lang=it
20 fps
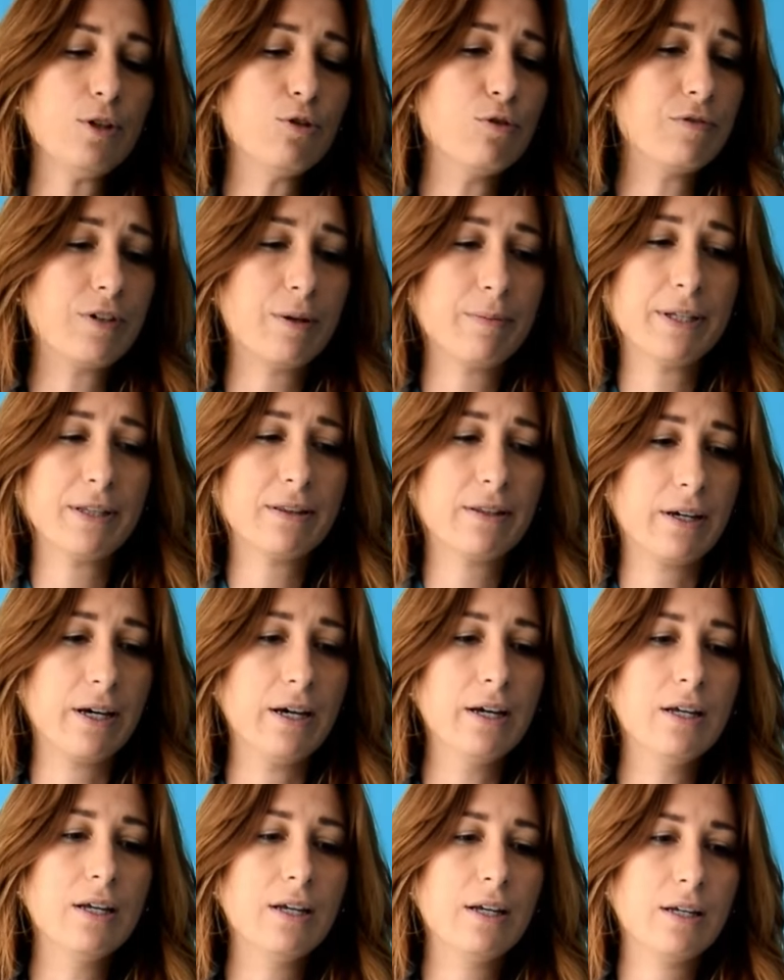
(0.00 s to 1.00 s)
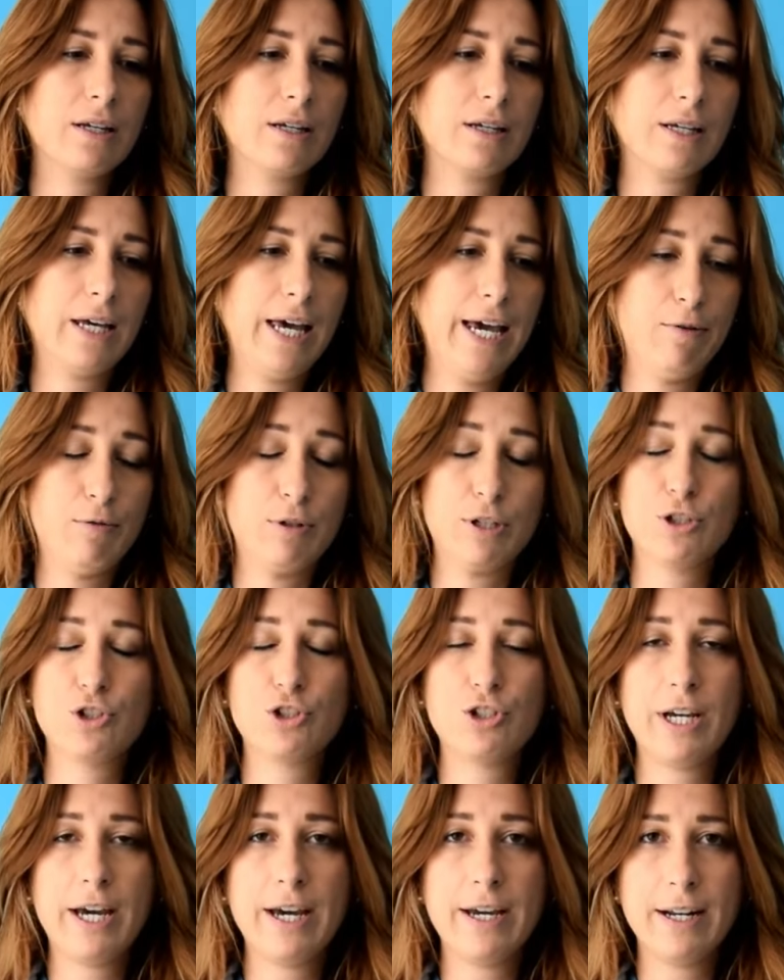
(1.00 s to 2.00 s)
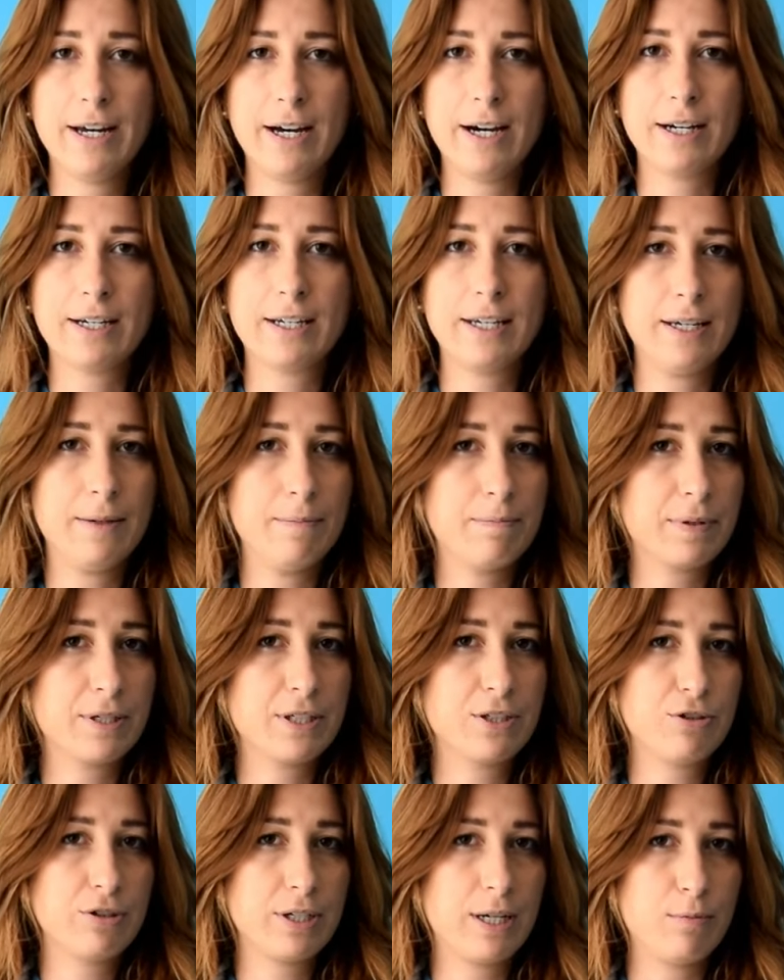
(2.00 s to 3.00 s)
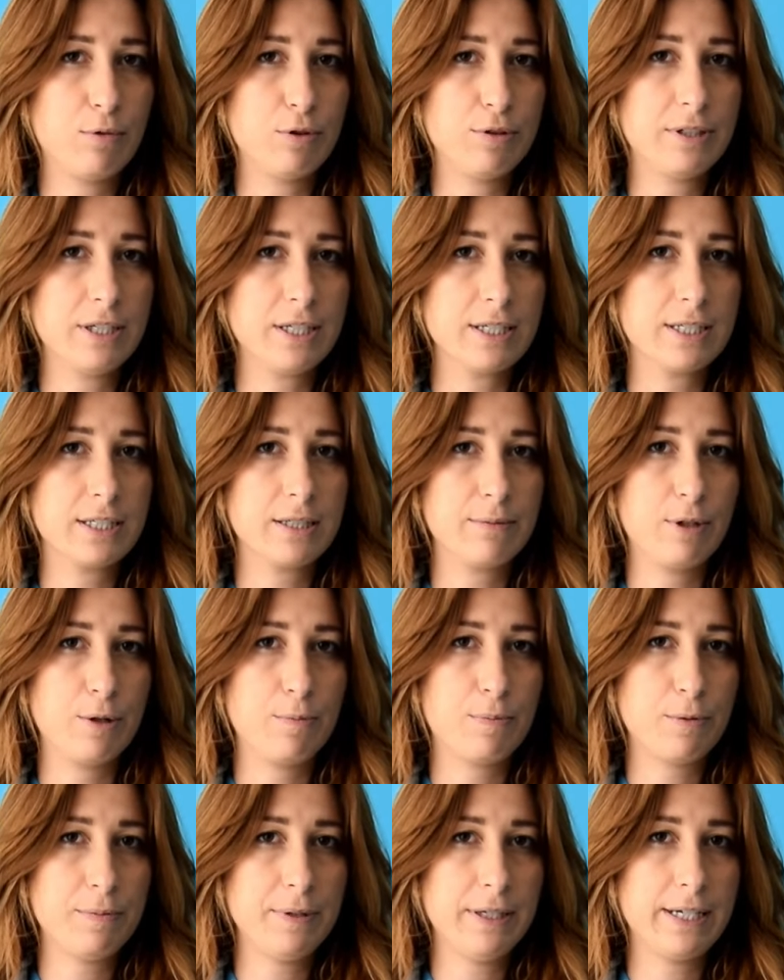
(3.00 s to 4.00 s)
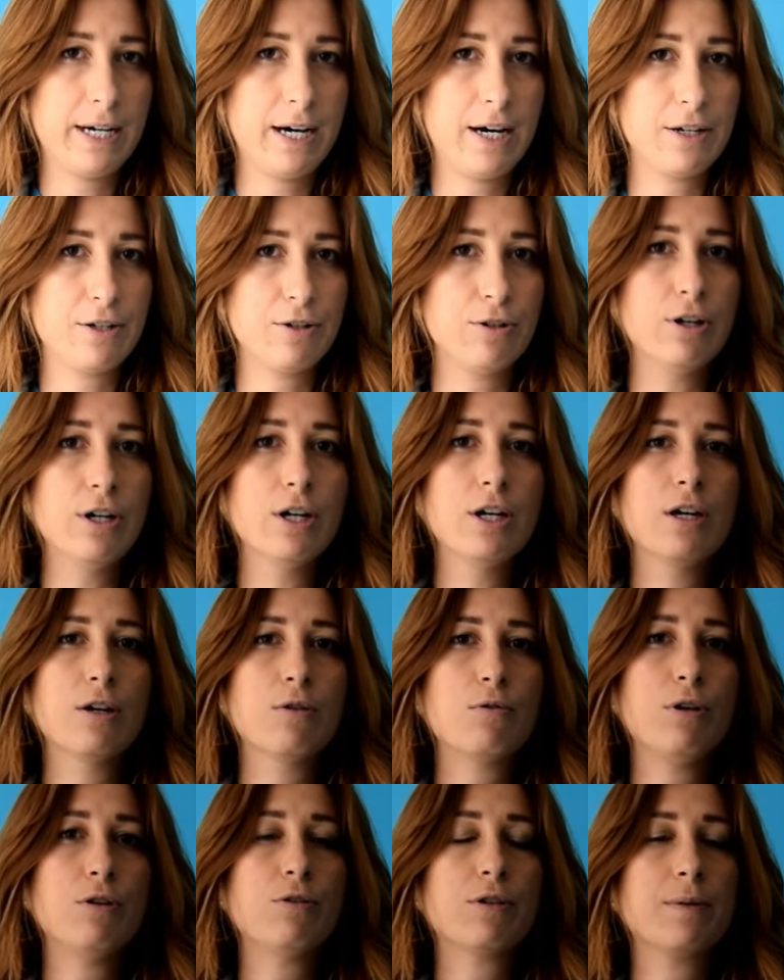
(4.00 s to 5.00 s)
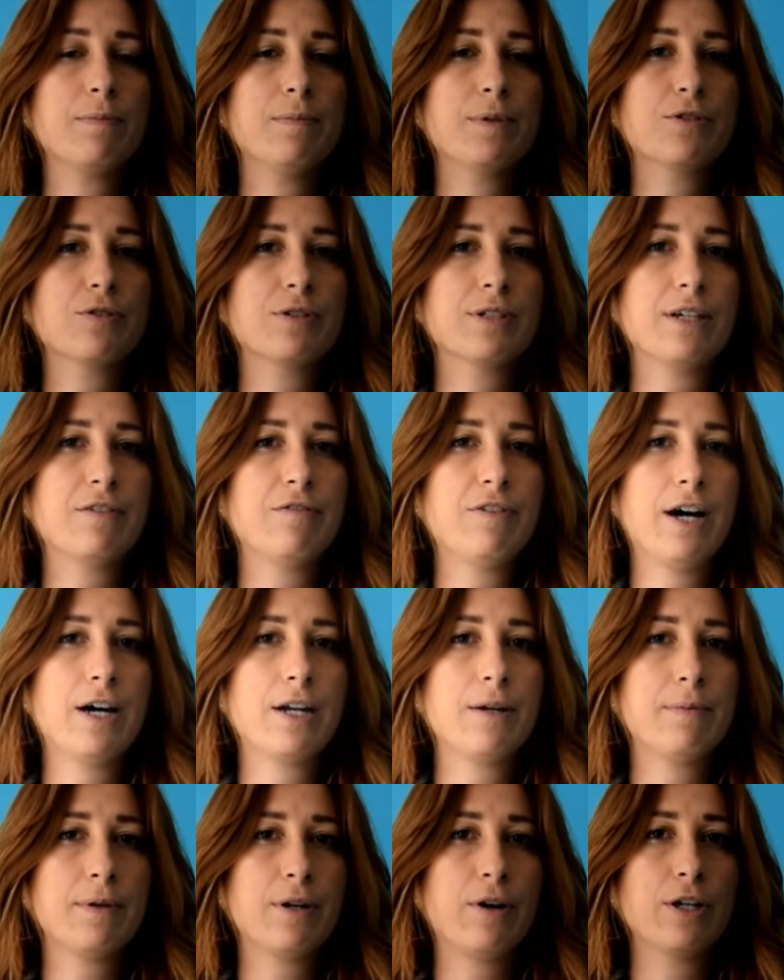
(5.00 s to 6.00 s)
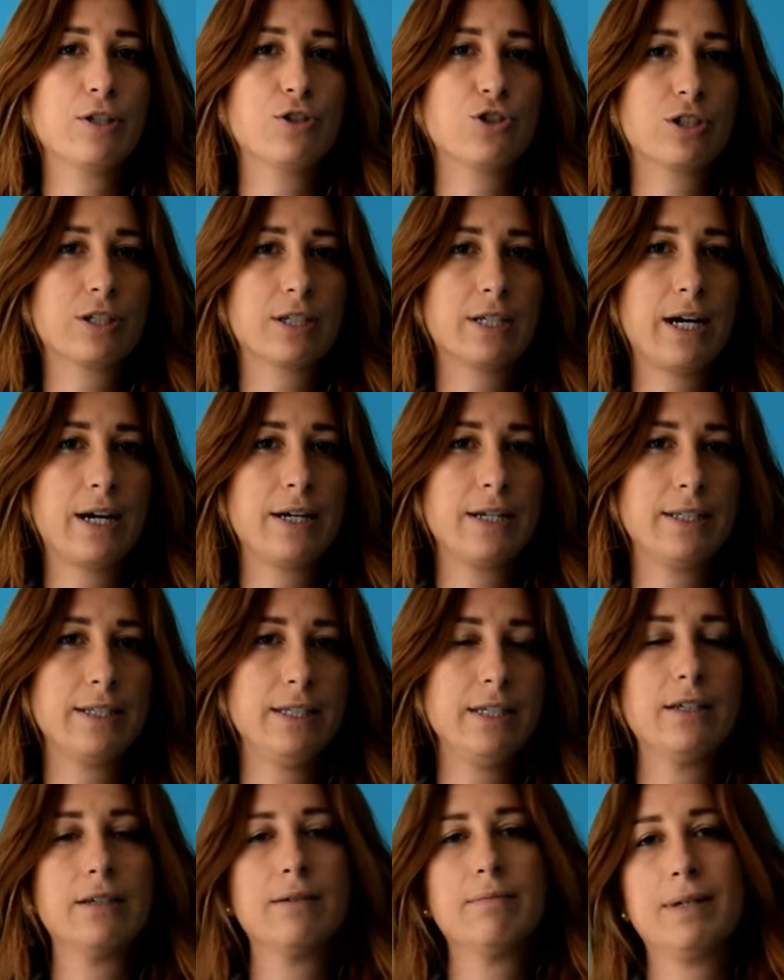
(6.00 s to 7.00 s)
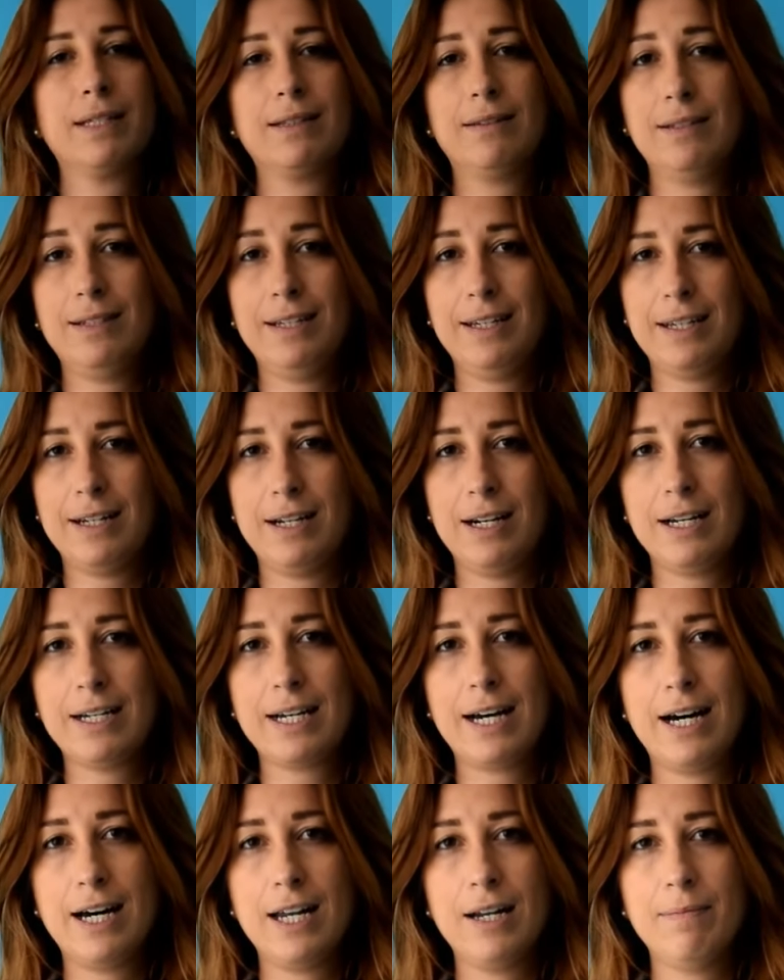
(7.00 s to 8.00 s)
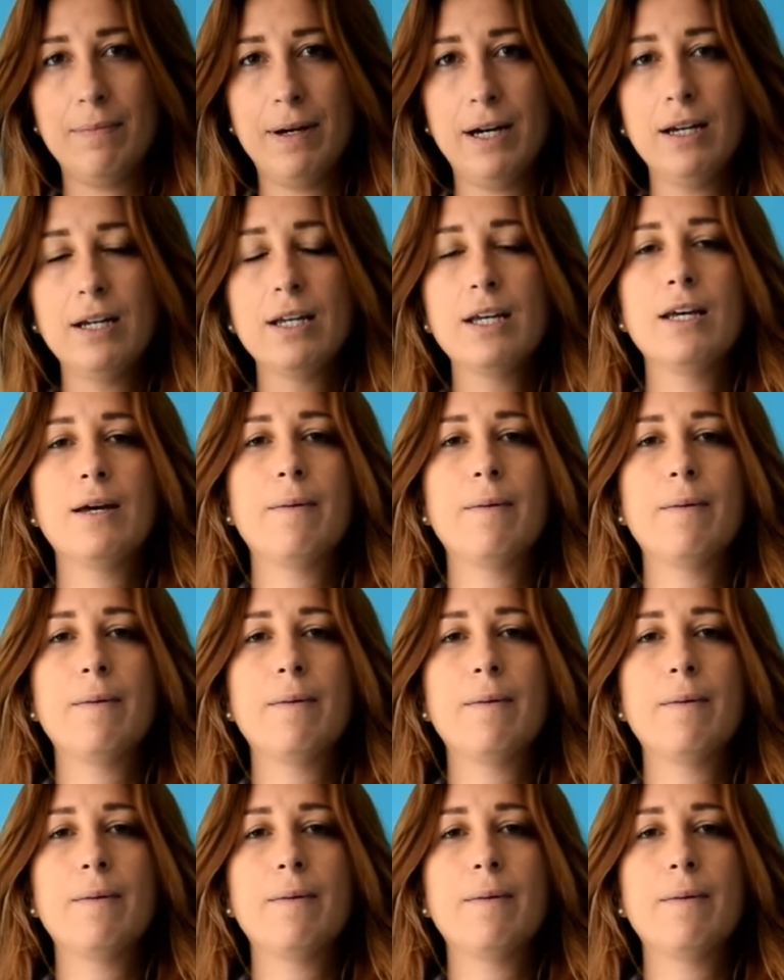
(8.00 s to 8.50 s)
ovviamente è una scena che impressiona moltissimo il proprietario, quello che bisogna fare però è cercare di mantenere la calma,